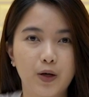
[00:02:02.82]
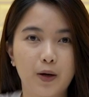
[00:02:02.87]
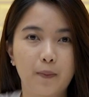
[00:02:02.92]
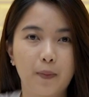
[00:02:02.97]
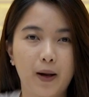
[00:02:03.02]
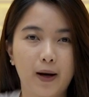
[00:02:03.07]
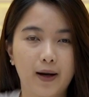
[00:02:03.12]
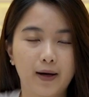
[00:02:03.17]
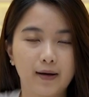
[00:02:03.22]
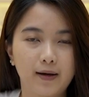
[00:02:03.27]

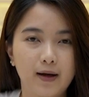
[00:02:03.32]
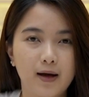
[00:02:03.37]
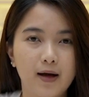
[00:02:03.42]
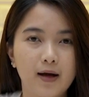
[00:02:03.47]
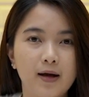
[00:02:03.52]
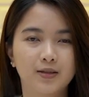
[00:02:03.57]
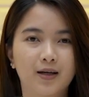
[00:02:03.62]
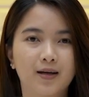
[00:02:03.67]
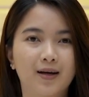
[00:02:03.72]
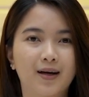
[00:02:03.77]
gambarannya.
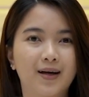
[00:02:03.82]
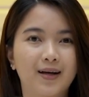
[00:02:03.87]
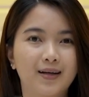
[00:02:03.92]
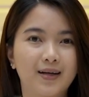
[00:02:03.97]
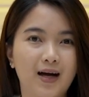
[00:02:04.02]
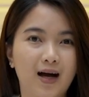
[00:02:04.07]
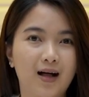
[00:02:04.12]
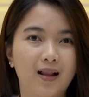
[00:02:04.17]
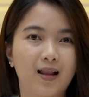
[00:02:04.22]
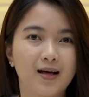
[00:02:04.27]

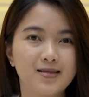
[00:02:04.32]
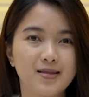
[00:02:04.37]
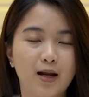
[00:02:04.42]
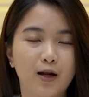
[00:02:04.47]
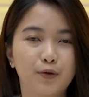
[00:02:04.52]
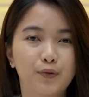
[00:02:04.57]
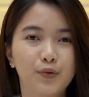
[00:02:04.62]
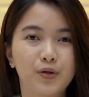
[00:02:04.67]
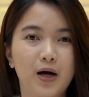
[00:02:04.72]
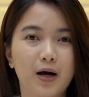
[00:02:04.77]
Nah, alasan
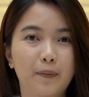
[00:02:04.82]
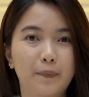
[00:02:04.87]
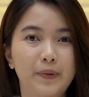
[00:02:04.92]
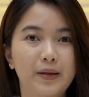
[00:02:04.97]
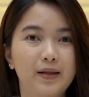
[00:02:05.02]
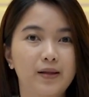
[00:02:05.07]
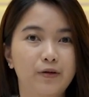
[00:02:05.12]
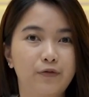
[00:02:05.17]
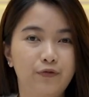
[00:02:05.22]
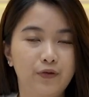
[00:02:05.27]
aku nggak
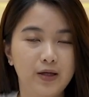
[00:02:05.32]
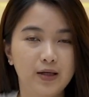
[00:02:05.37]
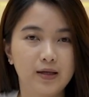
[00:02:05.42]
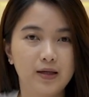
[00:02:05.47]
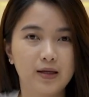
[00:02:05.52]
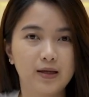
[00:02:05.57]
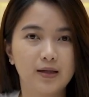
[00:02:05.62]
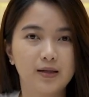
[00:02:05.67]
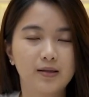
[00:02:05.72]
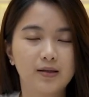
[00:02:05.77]
pilih
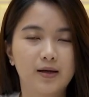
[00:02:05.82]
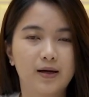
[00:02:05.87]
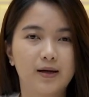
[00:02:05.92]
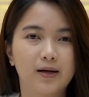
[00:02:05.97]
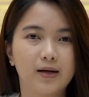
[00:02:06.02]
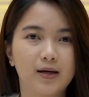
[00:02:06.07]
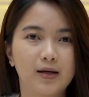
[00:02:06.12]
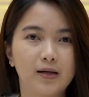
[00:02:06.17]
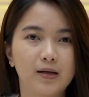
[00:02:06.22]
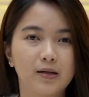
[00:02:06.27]
vinil
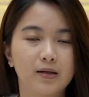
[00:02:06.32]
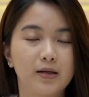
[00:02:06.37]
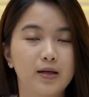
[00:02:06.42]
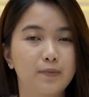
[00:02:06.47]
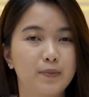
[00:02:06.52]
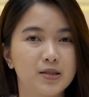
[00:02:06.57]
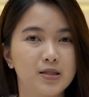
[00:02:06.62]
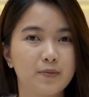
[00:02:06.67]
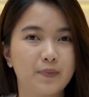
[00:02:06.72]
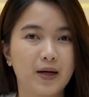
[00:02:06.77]
karena dia
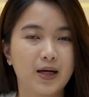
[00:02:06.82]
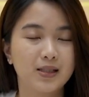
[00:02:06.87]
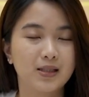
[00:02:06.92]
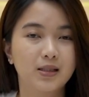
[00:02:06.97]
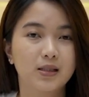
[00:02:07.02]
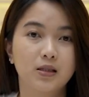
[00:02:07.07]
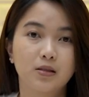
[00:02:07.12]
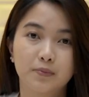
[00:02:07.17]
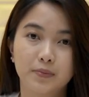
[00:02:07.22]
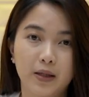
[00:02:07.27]
masih pakai
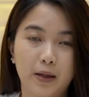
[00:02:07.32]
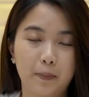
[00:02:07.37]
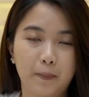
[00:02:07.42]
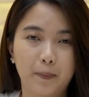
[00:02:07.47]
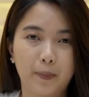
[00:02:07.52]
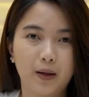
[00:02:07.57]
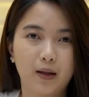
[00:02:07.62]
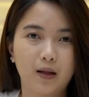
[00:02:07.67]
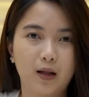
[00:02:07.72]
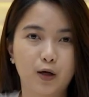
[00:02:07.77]
sistem
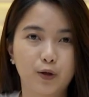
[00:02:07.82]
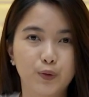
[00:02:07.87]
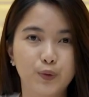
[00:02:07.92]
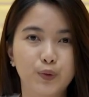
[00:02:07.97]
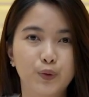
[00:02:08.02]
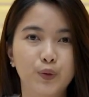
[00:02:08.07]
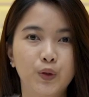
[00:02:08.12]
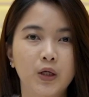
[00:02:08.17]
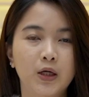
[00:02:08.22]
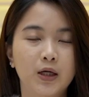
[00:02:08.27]
tempel.
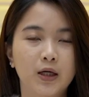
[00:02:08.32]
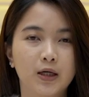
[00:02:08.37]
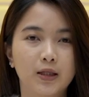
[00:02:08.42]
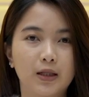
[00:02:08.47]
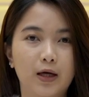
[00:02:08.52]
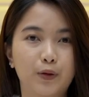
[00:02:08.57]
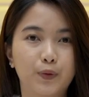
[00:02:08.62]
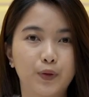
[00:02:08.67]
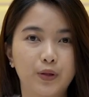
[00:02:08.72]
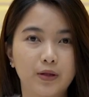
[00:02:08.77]
Aku
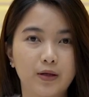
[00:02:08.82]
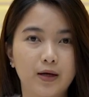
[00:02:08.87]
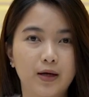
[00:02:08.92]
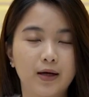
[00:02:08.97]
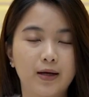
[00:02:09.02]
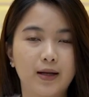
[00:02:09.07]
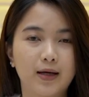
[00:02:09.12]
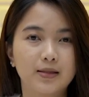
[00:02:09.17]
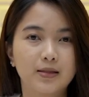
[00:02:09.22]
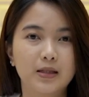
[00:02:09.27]

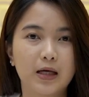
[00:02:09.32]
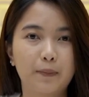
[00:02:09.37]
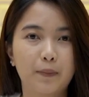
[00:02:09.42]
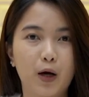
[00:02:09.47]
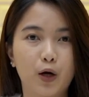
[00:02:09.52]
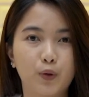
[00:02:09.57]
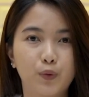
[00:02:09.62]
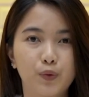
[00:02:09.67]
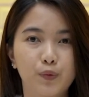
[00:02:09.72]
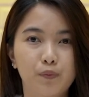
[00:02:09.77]
takutnya next time
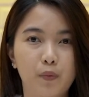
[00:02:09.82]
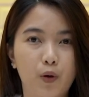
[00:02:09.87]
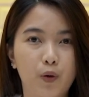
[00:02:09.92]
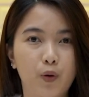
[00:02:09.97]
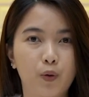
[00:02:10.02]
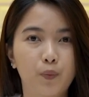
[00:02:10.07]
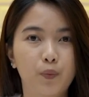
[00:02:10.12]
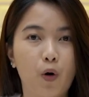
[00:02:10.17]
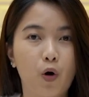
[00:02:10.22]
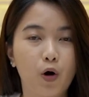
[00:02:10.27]
aku
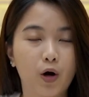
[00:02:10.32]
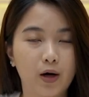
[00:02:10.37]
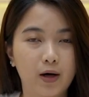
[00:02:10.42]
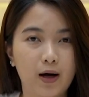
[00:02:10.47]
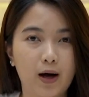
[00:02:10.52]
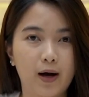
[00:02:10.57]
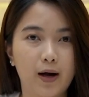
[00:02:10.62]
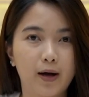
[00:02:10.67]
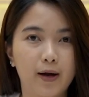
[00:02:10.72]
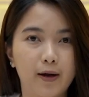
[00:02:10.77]
mau
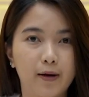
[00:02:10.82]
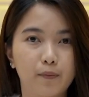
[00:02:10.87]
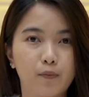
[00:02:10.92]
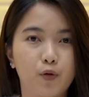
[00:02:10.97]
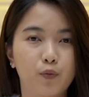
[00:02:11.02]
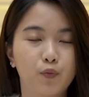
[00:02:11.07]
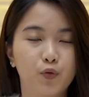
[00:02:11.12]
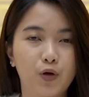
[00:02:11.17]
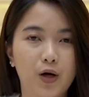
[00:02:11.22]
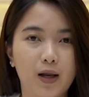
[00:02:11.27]
bongkar,
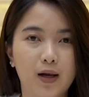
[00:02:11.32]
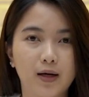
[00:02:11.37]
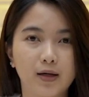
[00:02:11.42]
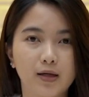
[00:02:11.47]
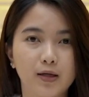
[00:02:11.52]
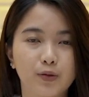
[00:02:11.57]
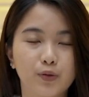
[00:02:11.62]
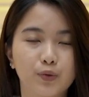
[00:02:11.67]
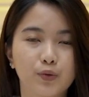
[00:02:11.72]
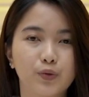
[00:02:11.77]
mau buka
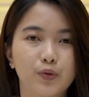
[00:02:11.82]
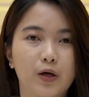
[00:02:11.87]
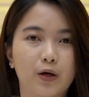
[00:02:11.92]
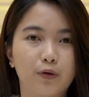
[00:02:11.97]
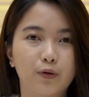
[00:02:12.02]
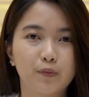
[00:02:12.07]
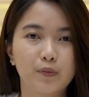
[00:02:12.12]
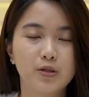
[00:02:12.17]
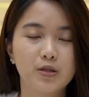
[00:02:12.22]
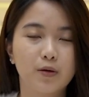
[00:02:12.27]
lagi itu tuh
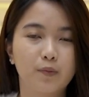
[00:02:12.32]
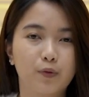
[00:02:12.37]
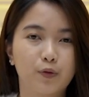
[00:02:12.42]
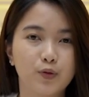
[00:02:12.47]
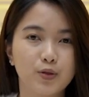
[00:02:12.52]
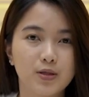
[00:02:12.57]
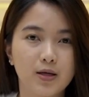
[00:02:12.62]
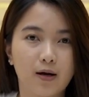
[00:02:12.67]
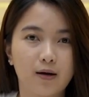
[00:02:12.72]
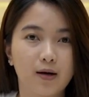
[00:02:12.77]
takut bisa
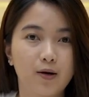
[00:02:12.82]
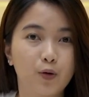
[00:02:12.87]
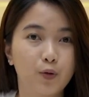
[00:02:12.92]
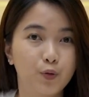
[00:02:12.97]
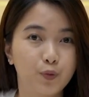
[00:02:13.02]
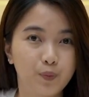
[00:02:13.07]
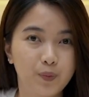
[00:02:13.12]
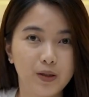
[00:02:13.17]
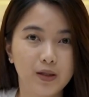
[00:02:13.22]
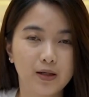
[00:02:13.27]
merusak
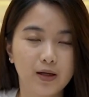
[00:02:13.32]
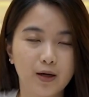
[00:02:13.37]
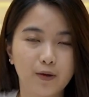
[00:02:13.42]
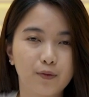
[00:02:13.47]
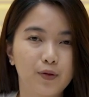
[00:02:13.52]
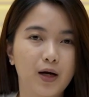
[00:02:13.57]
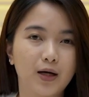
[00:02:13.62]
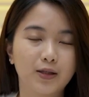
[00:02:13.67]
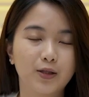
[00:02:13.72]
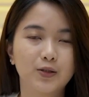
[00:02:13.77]
ubinnya.
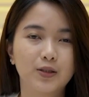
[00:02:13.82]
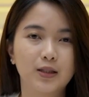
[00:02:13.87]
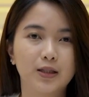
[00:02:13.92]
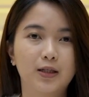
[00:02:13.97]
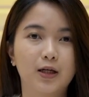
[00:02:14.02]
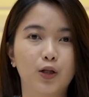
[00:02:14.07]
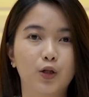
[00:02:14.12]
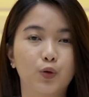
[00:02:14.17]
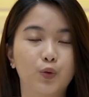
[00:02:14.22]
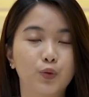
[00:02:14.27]
Aku nggak tahu sih
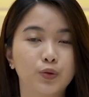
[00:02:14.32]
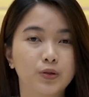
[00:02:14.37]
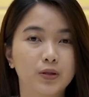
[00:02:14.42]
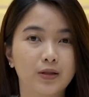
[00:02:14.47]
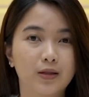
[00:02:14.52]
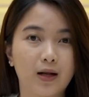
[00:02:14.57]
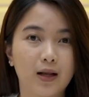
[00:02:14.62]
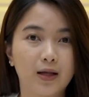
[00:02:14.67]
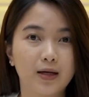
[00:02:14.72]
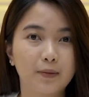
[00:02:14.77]
kalau
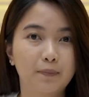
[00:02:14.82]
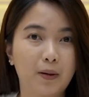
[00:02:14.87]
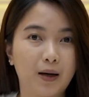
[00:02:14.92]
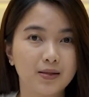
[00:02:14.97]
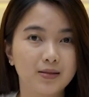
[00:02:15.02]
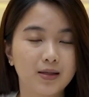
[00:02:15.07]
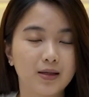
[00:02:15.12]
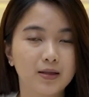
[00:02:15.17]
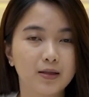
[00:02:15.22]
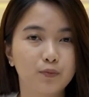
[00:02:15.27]
setelah
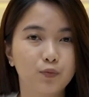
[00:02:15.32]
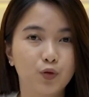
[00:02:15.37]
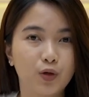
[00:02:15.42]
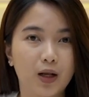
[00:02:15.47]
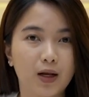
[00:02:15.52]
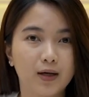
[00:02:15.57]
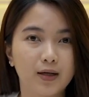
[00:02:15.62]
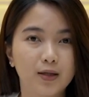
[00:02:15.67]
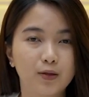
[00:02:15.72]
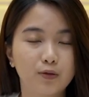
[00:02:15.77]
dipasang
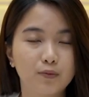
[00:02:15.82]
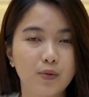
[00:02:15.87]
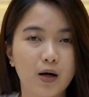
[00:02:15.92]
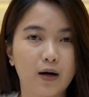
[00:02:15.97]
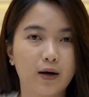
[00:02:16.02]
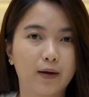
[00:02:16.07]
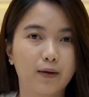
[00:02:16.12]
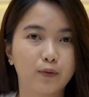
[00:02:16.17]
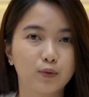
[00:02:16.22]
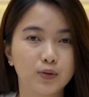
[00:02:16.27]
dibuka lagi itu
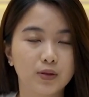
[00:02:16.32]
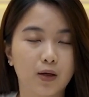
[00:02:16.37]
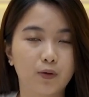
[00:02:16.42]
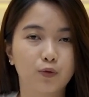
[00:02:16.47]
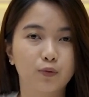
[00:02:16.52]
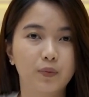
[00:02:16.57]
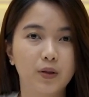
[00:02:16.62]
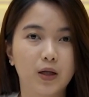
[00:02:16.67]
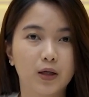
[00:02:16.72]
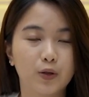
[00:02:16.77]
bakal rusak
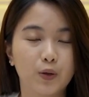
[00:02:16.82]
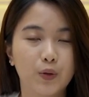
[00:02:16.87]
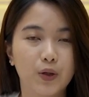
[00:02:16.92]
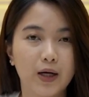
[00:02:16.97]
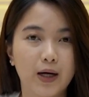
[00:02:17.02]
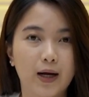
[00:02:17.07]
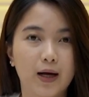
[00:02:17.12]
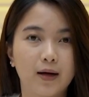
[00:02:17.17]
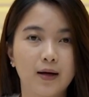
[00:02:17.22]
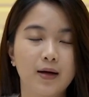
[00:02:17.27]
ubin atau
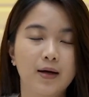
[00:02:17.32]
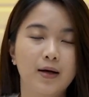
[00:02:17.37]
enggak ya.